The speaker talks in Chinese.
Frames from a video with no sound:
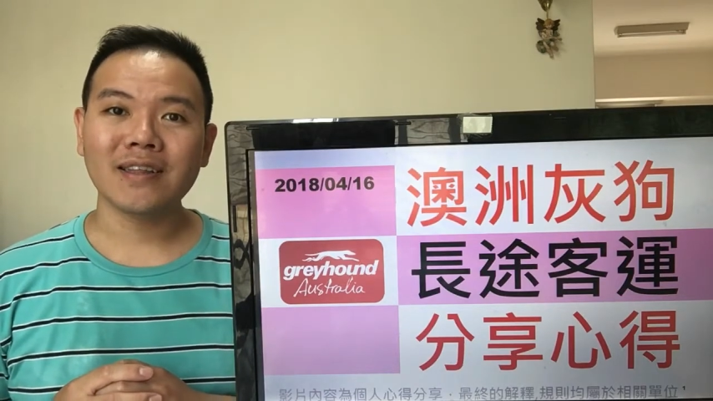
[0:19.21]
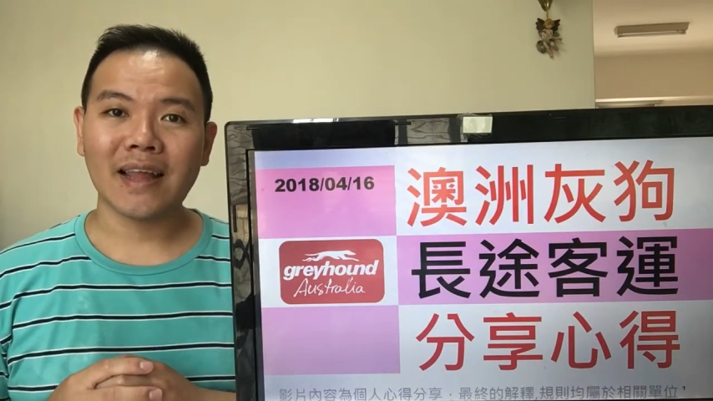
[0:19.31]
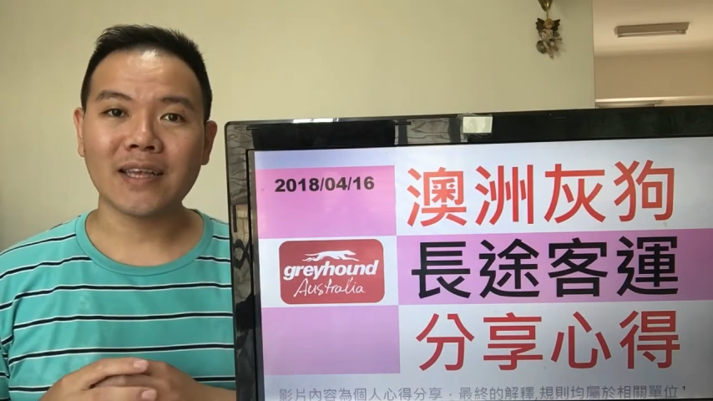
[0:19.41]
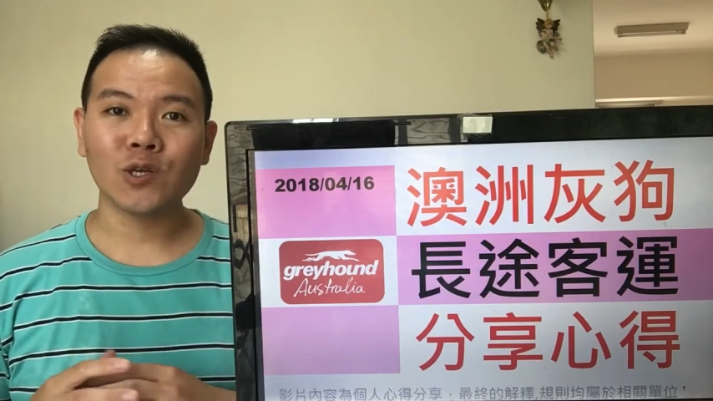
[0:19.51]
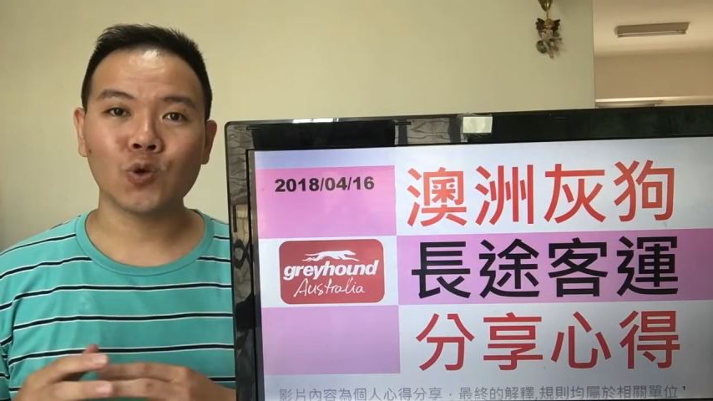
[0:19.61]

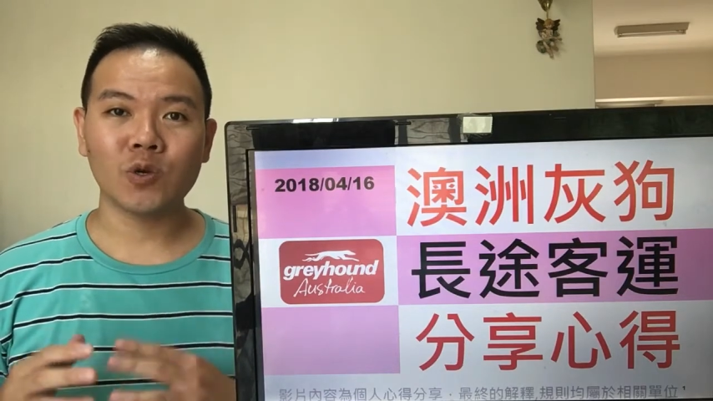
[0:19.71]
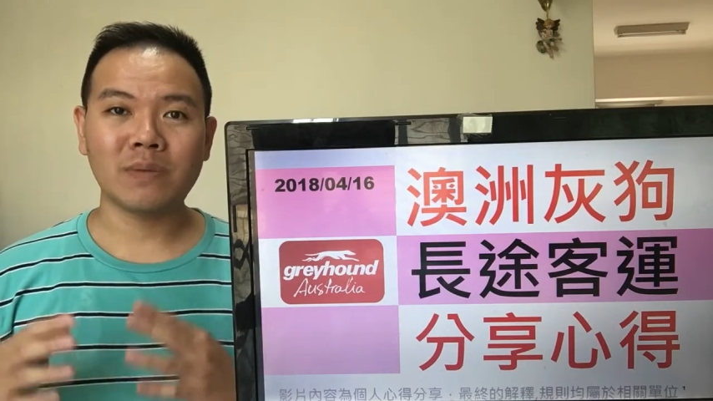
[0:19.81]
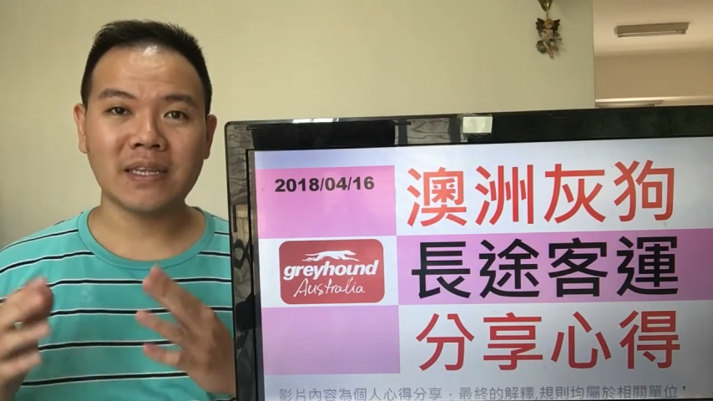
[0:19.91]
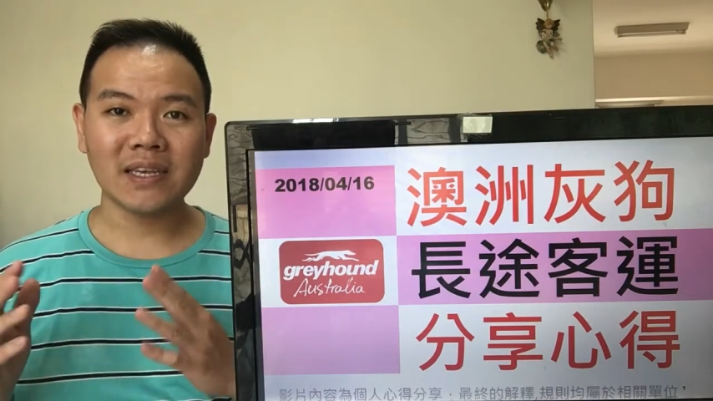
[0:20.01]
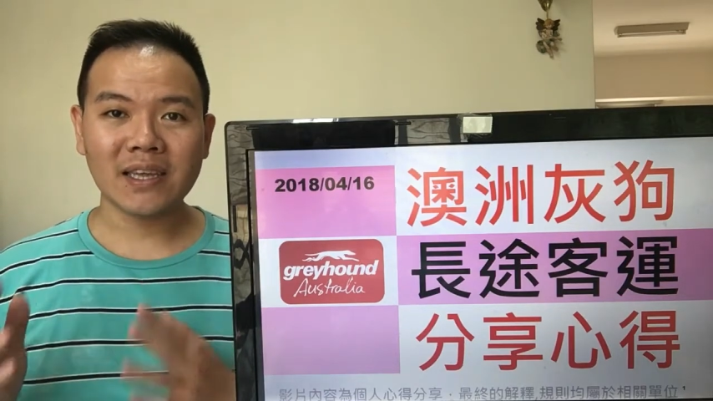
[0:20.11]
那是属于
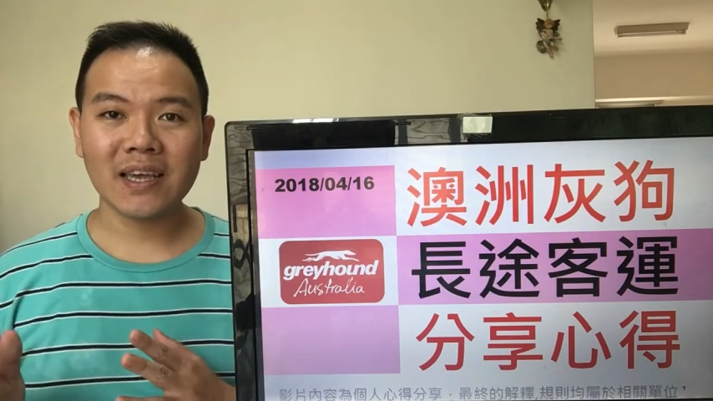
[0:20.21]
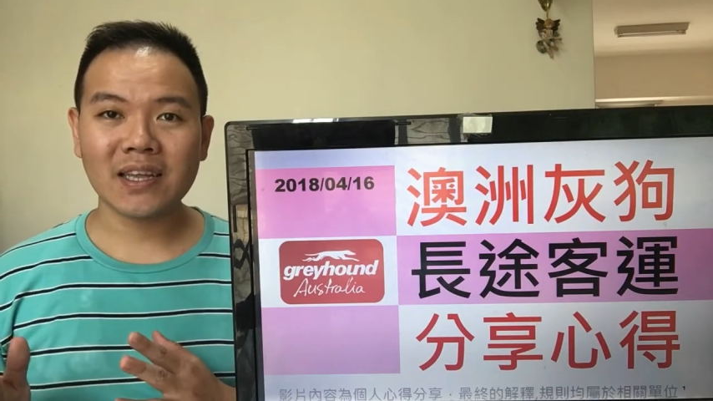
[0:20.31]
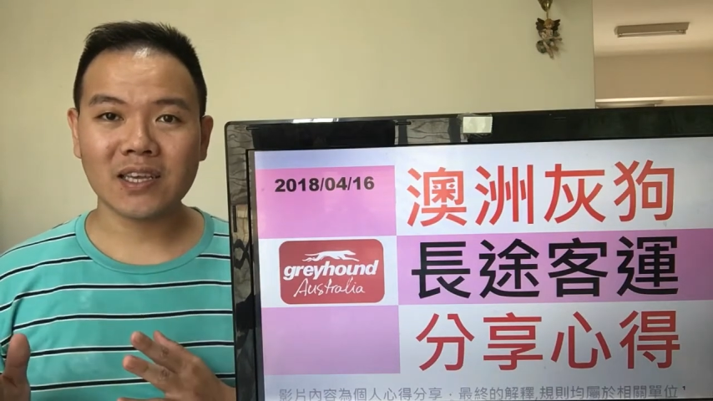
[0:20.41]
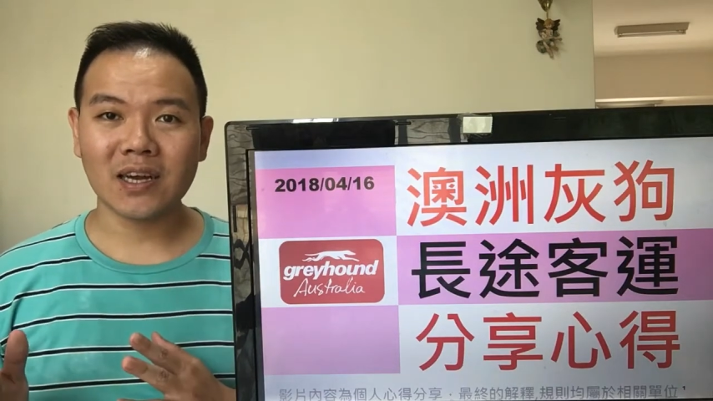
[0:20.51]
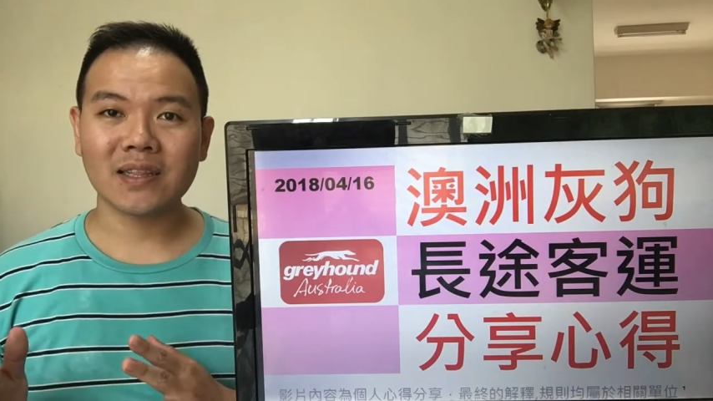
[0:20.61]
民间的
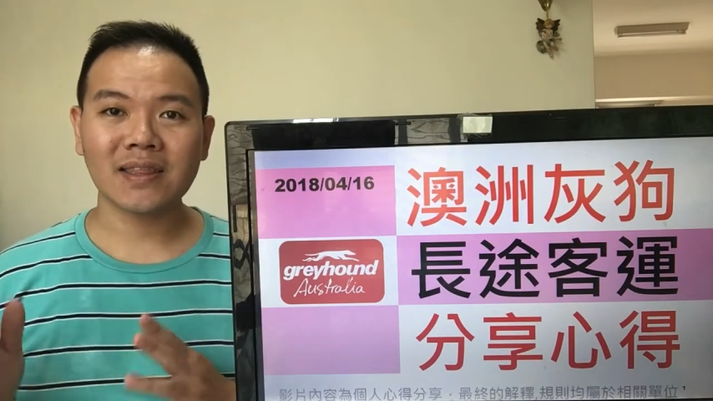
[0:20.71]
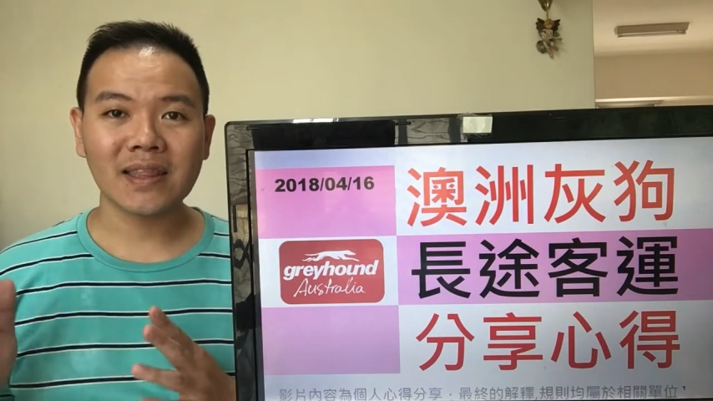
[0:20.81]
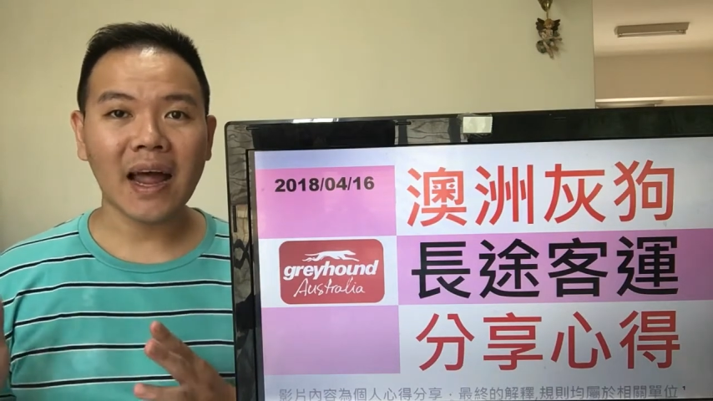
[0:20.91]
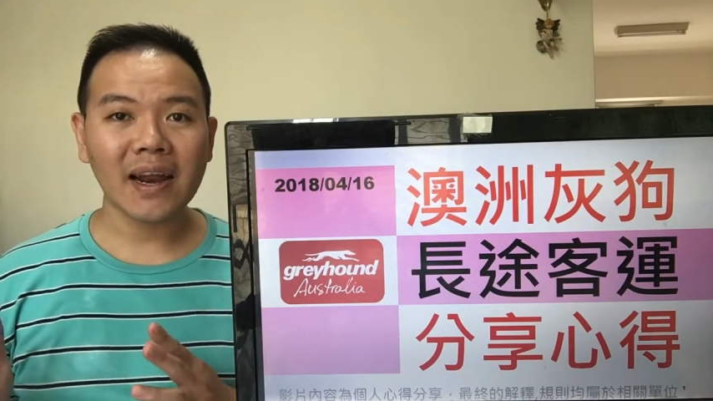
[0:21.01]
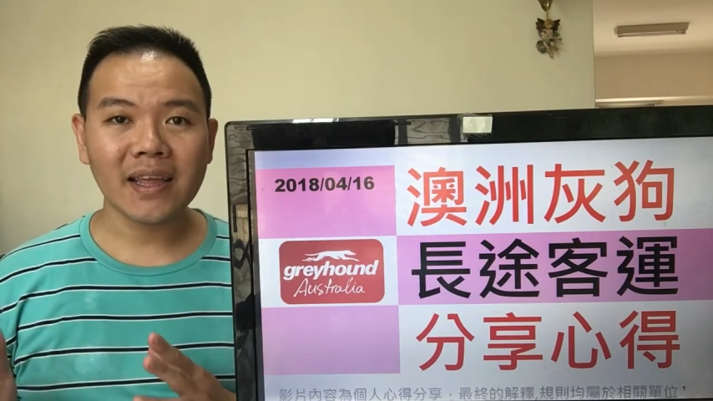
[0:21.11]
业者，
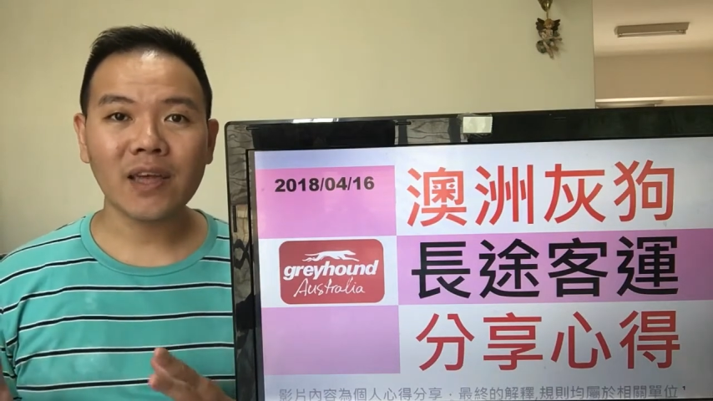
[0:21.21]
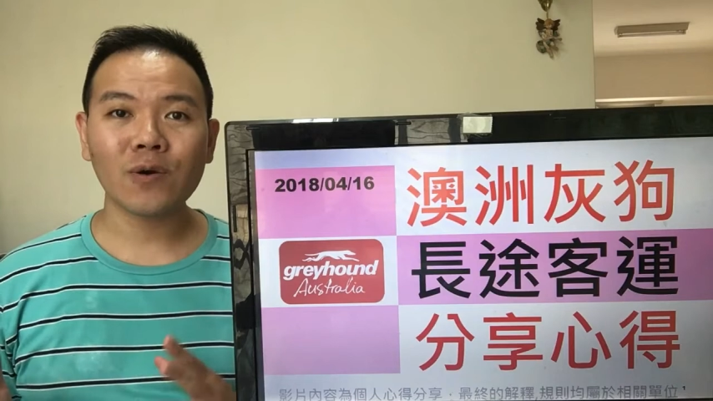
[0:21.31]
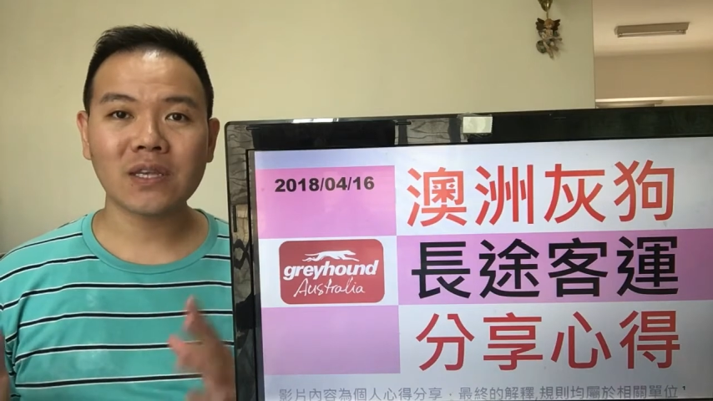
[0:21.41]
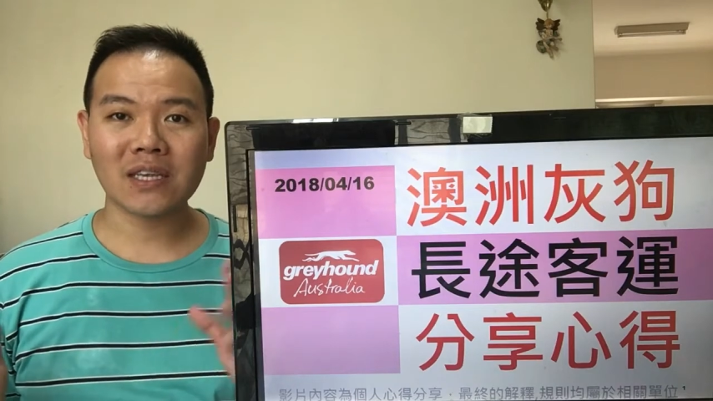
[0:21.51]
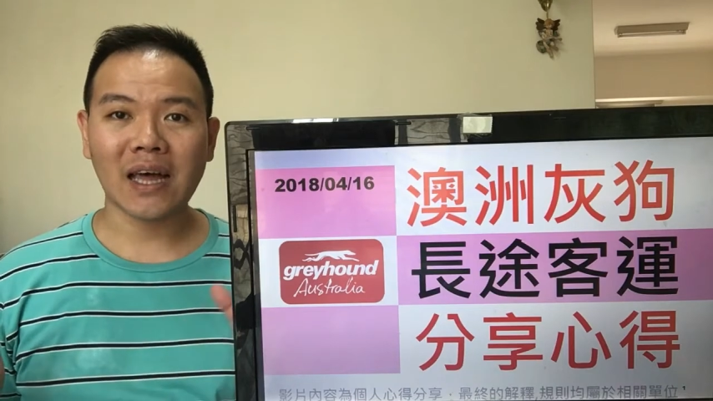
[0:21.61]
当然也
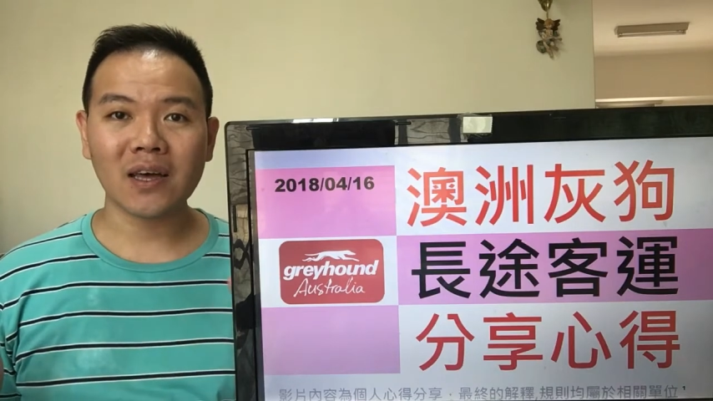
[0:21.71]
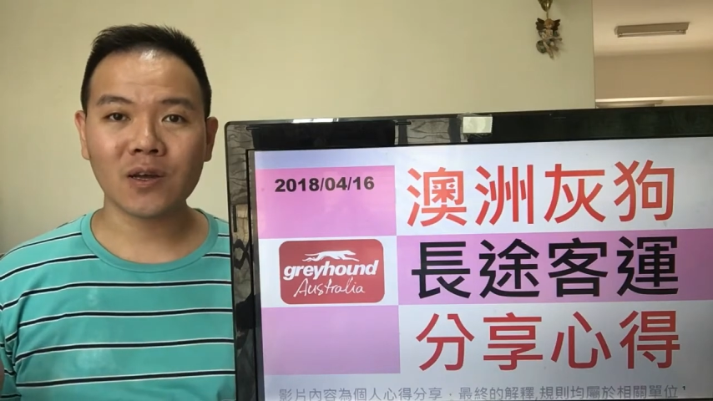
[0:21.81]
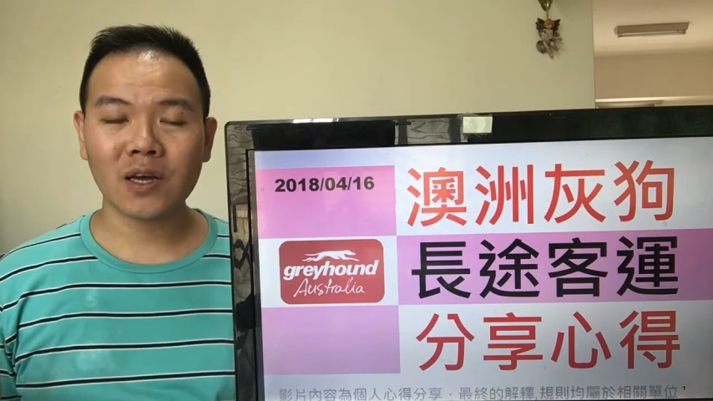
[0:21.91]
有其他的